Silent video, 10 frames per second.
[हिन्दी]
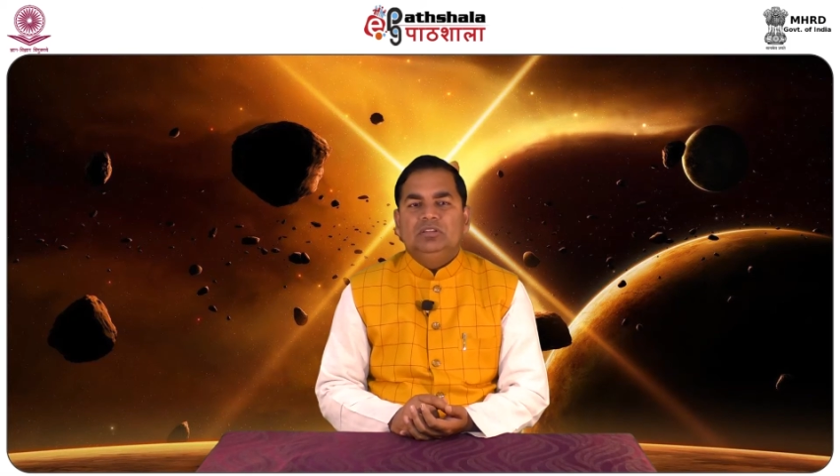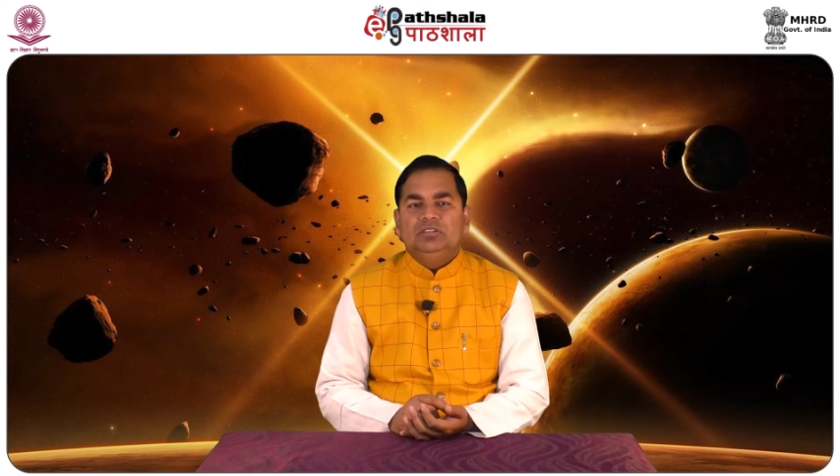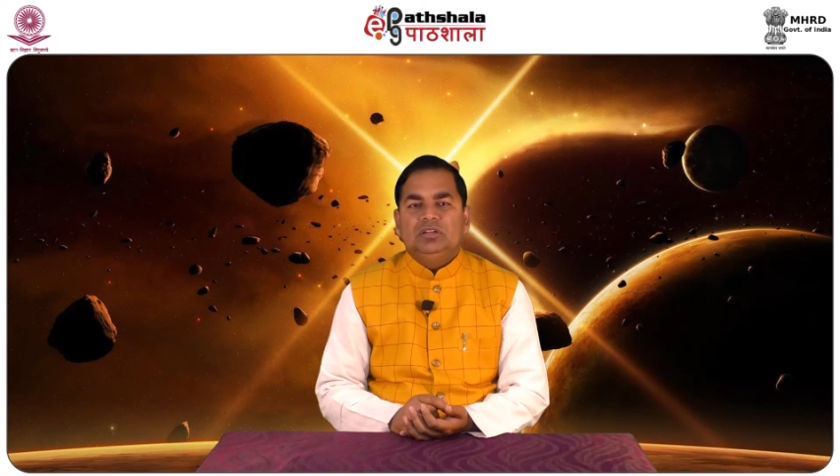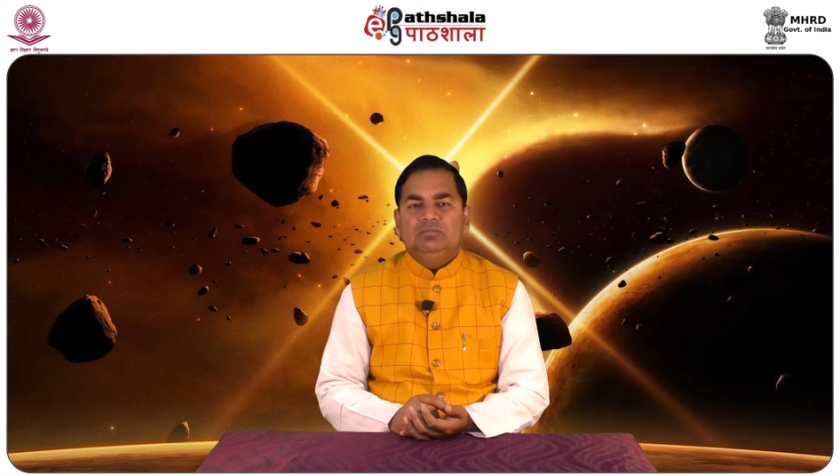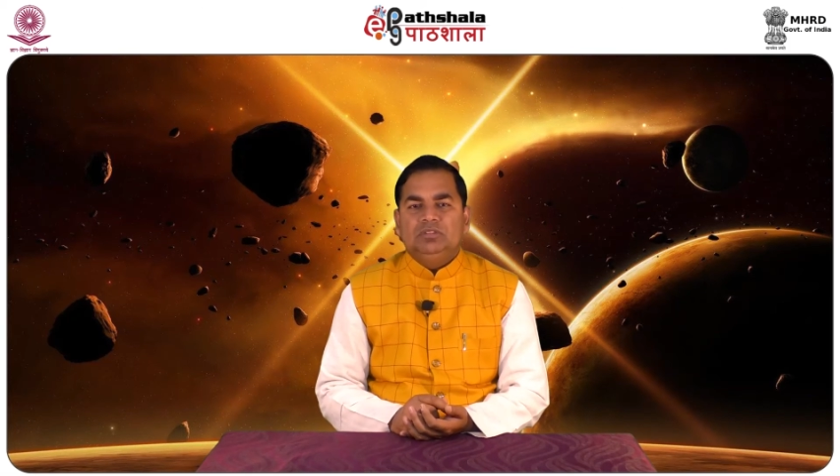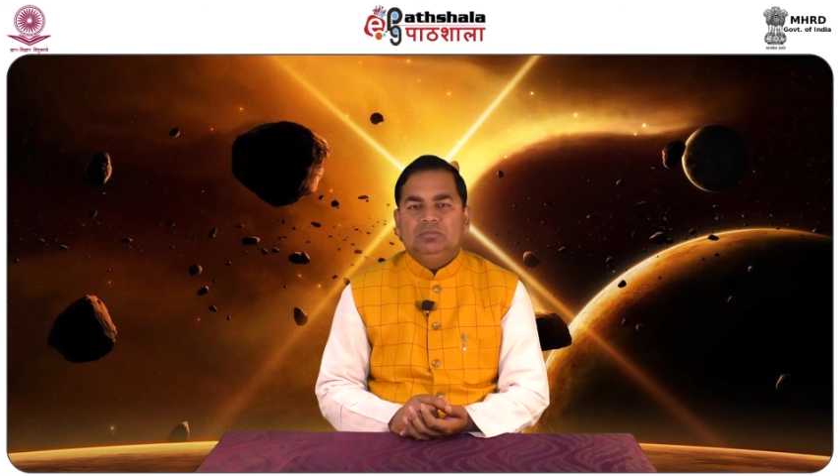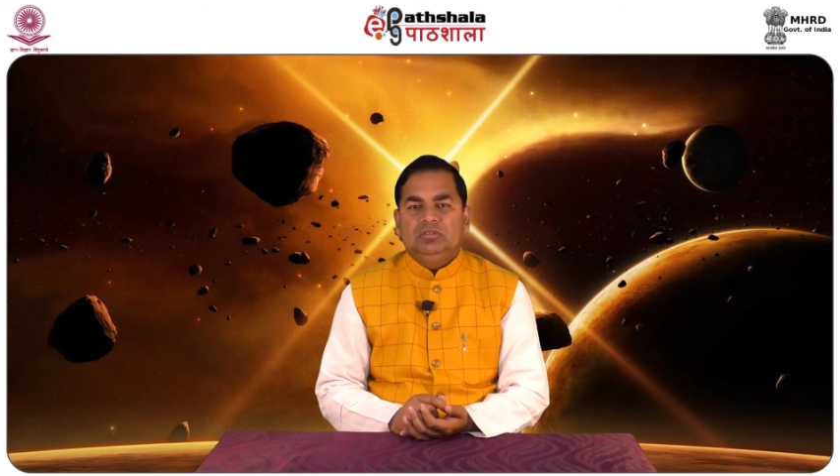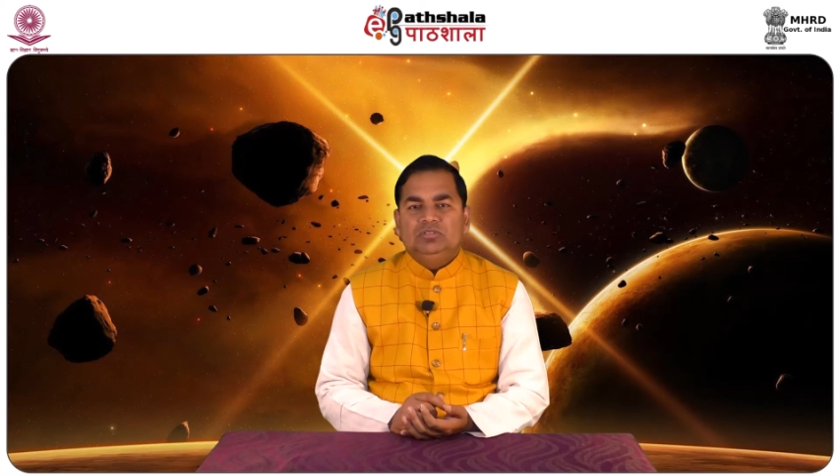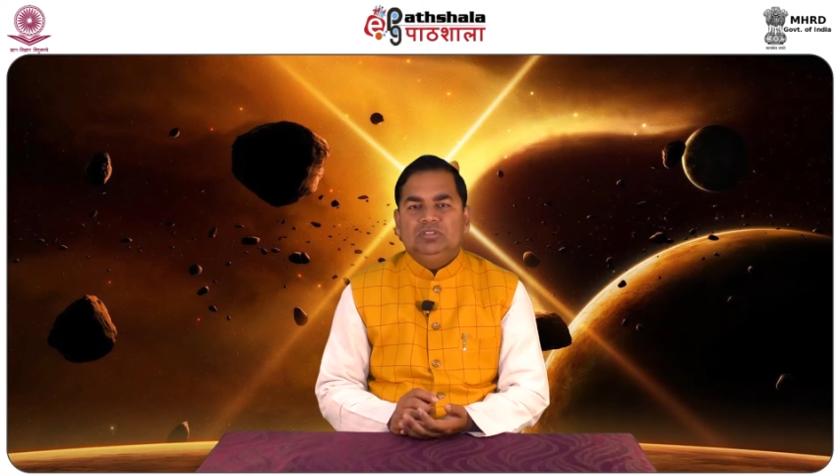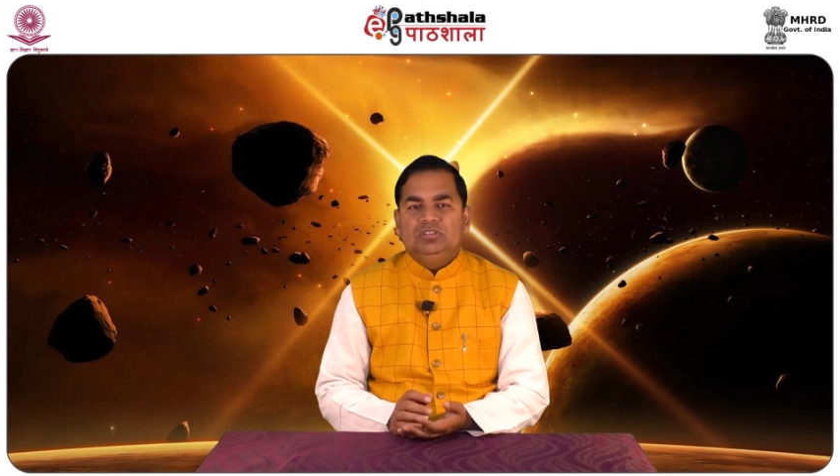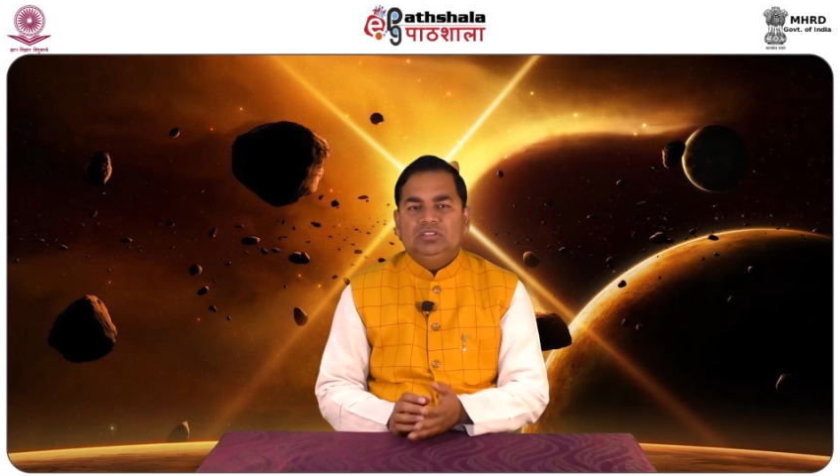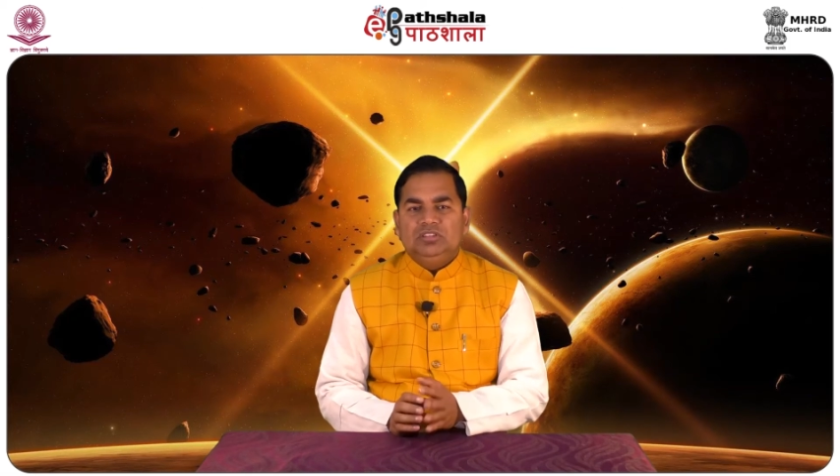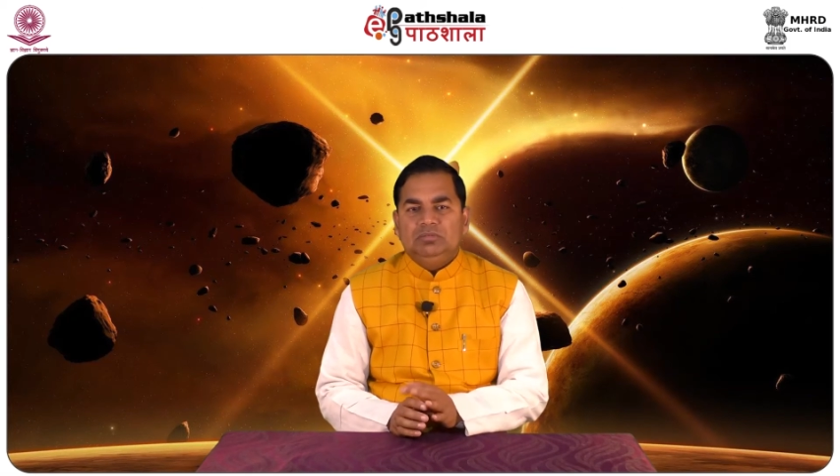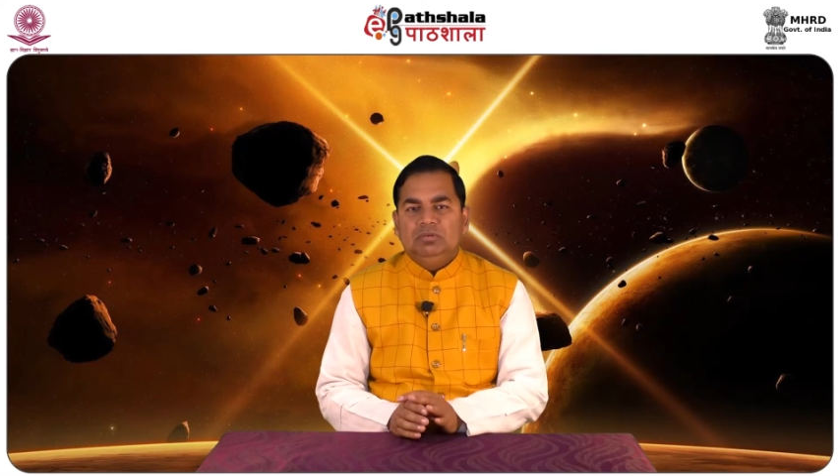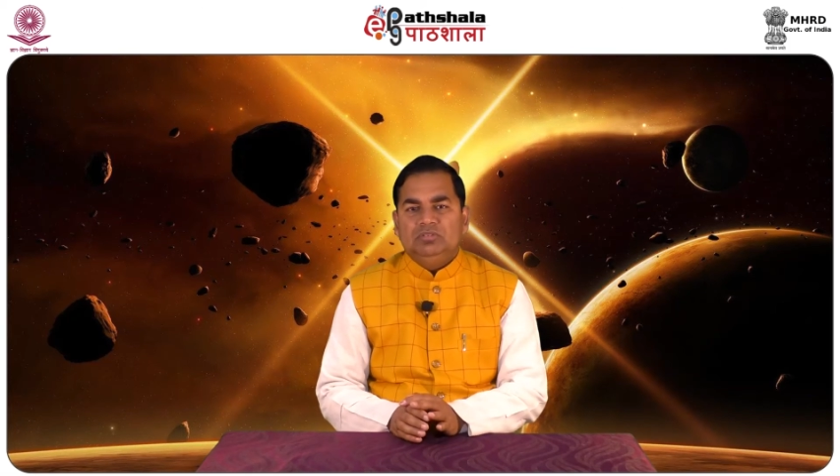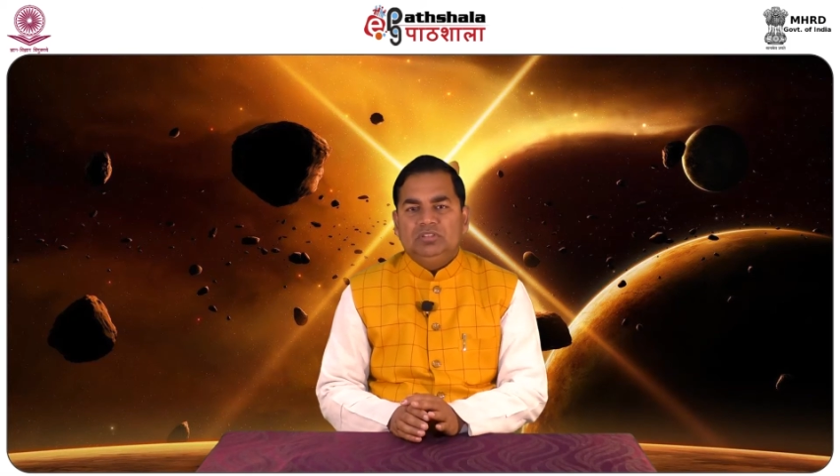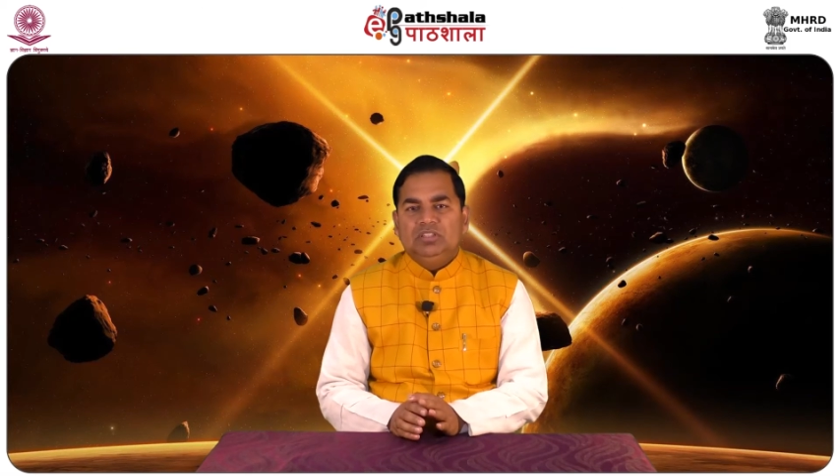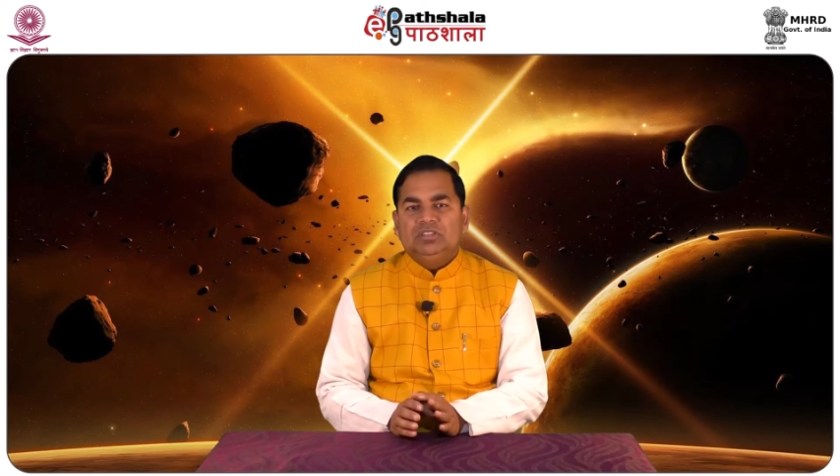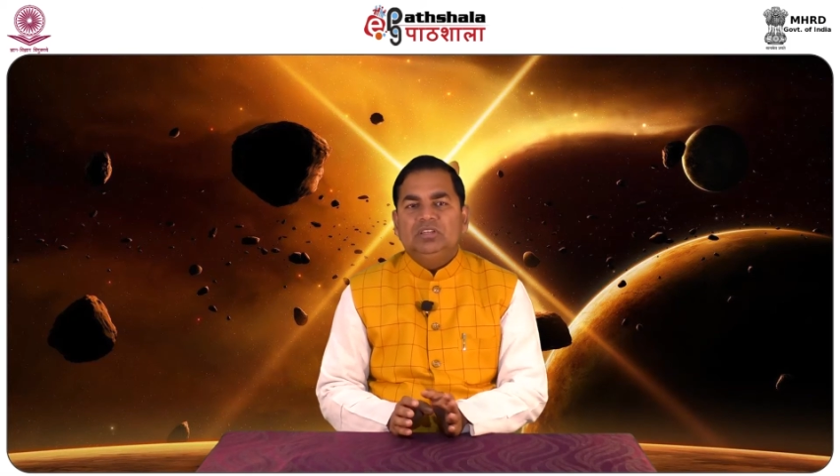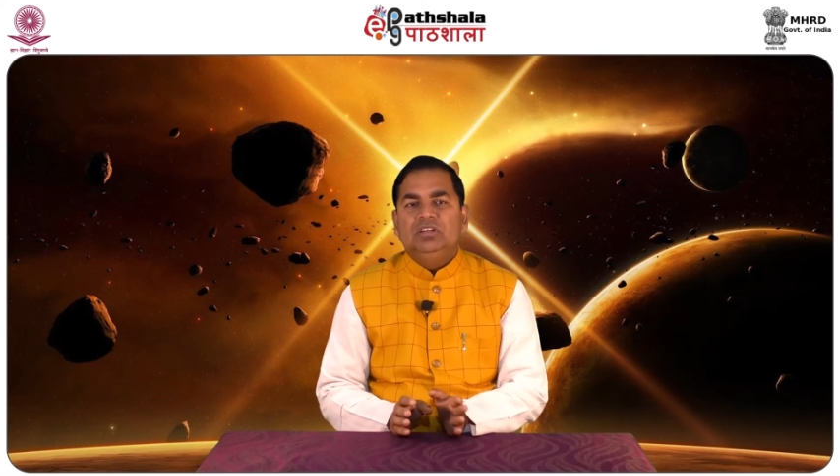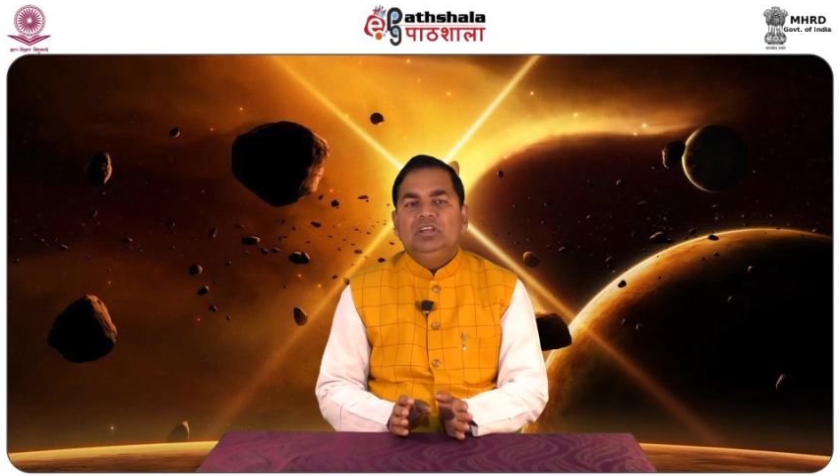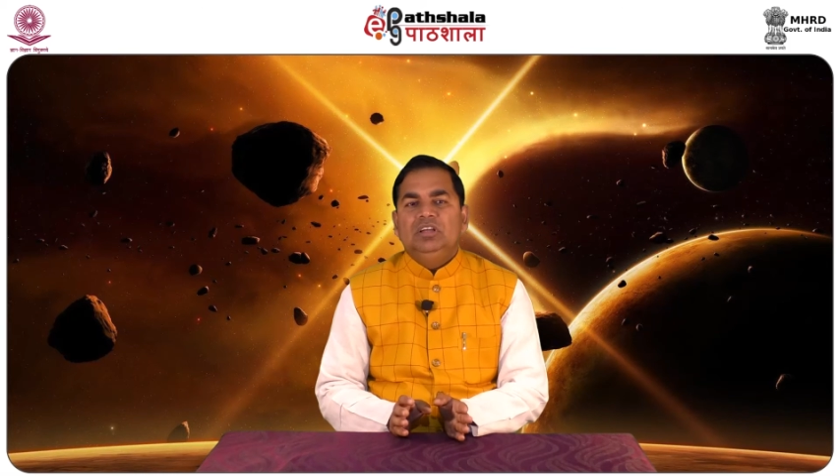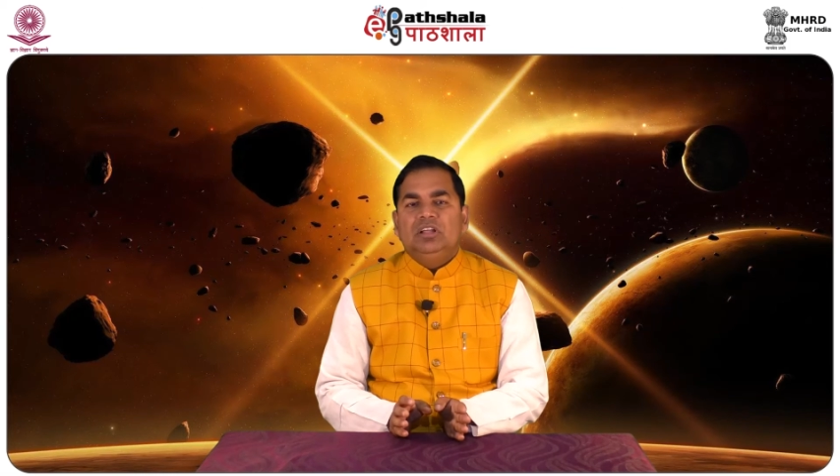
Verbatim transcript: अंतरम जद भवति नति भवति अतः